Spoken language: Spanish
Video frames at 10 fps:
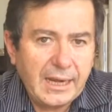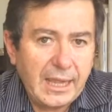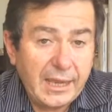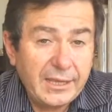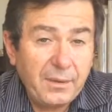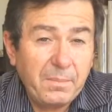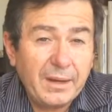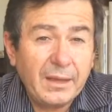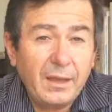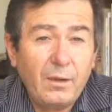de La Haya
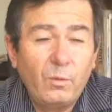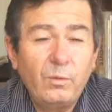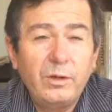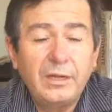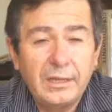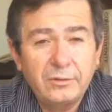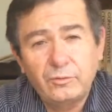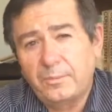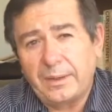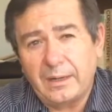marca un
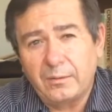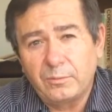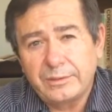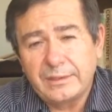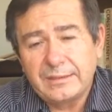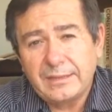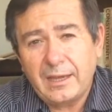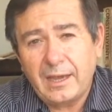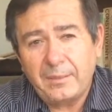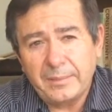hito para la
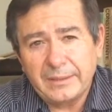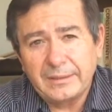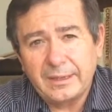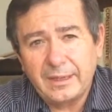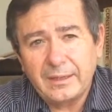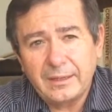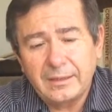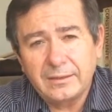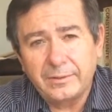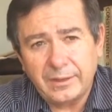justicia ambiental
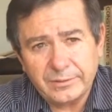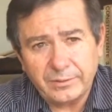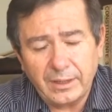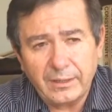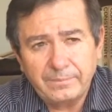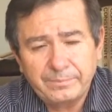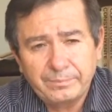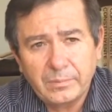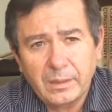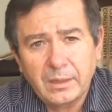internacional,
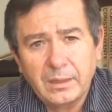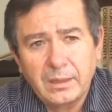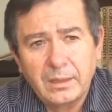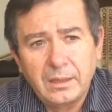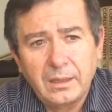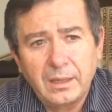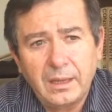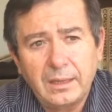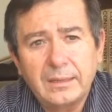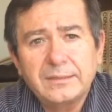
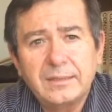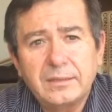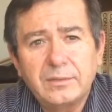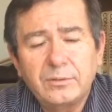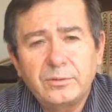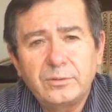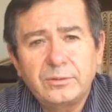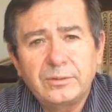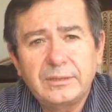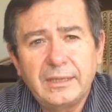en el sentido
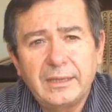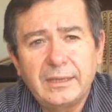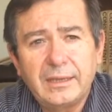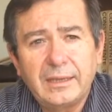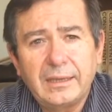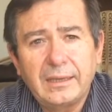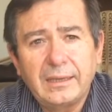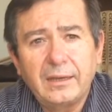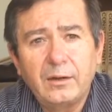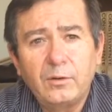de
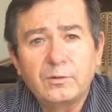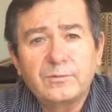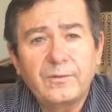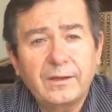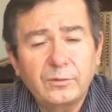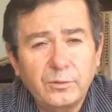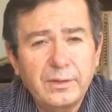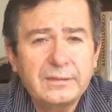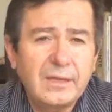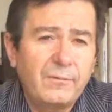que los
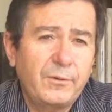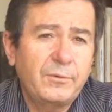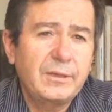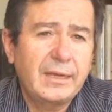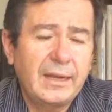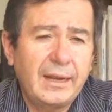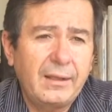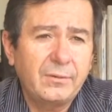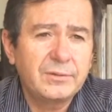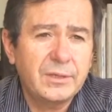factores que fueron
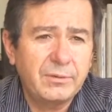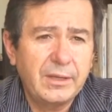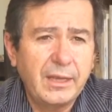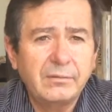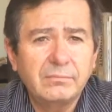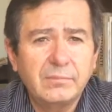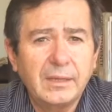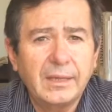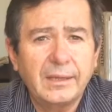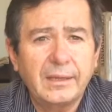declarados, si bien
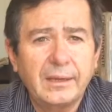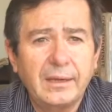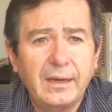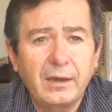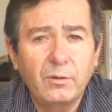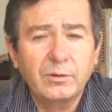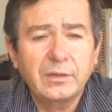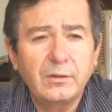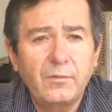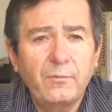eh, la
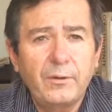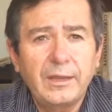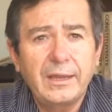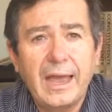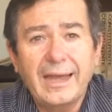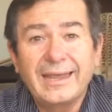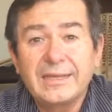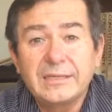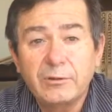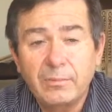Corte no fue
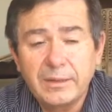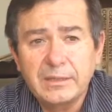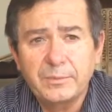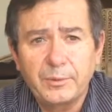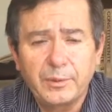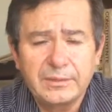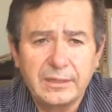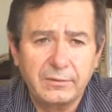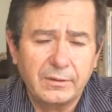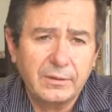agresivamente
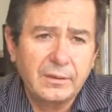progresiva